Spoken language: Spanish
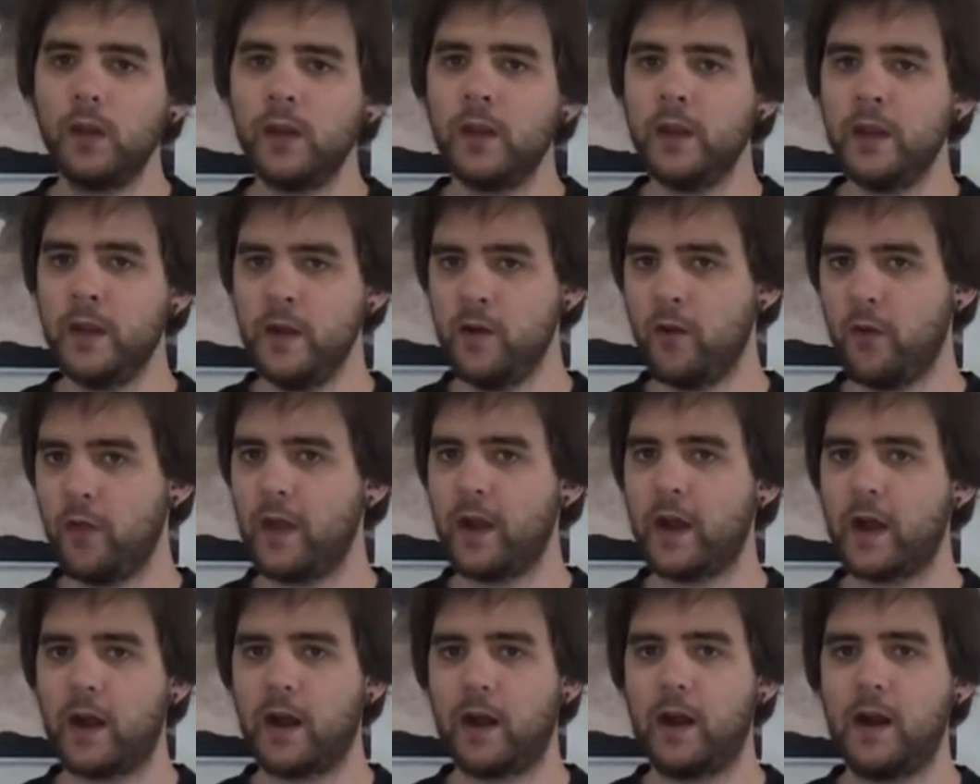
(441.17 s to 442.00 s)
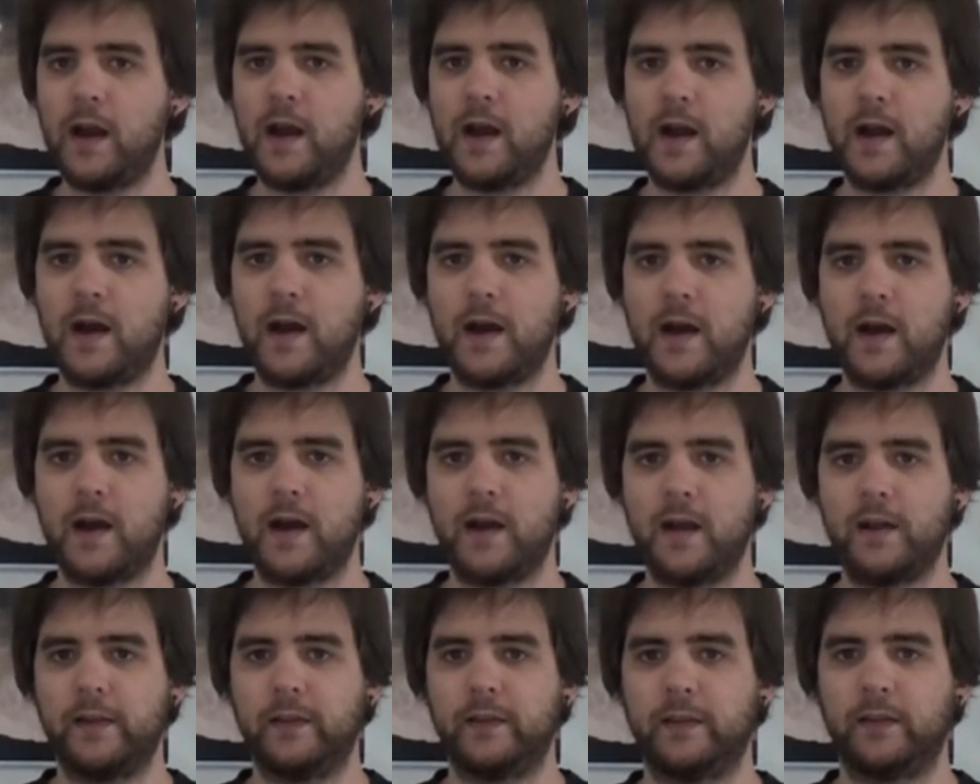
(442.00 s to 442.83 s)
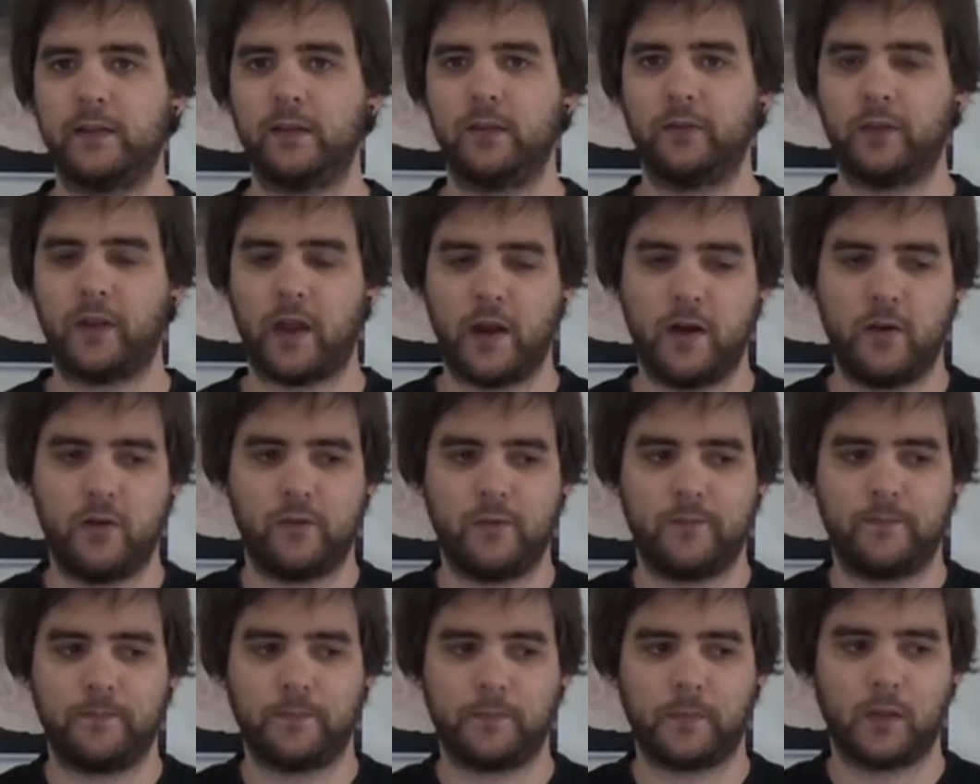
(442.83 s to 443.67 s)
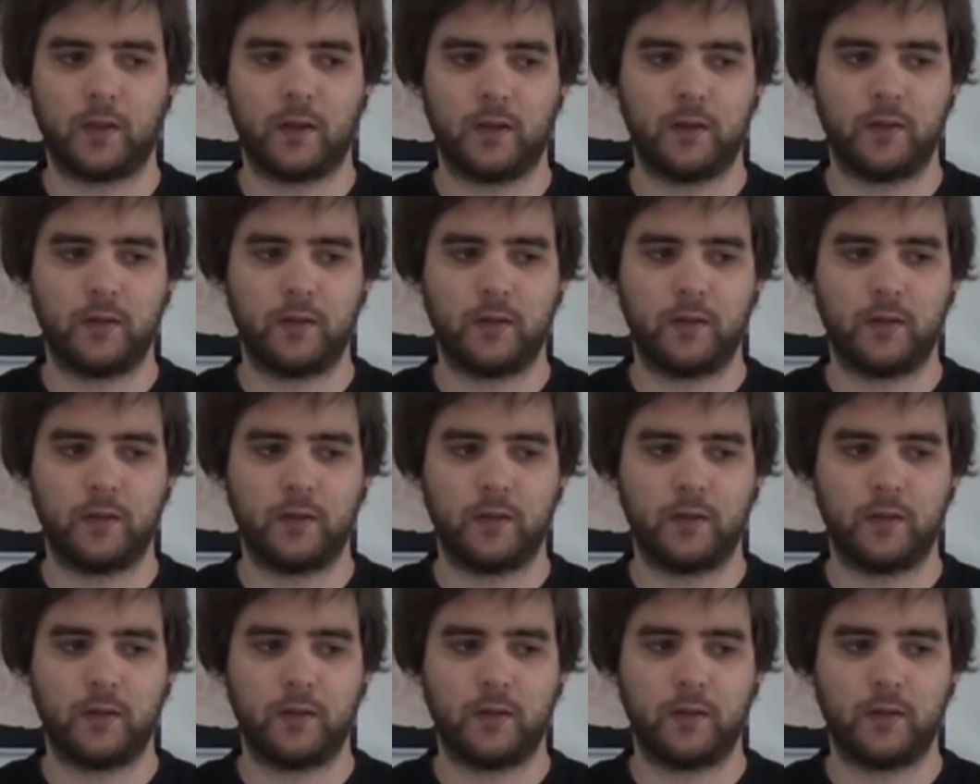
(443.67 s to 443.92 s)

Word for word: y no dejarlas, o sea, no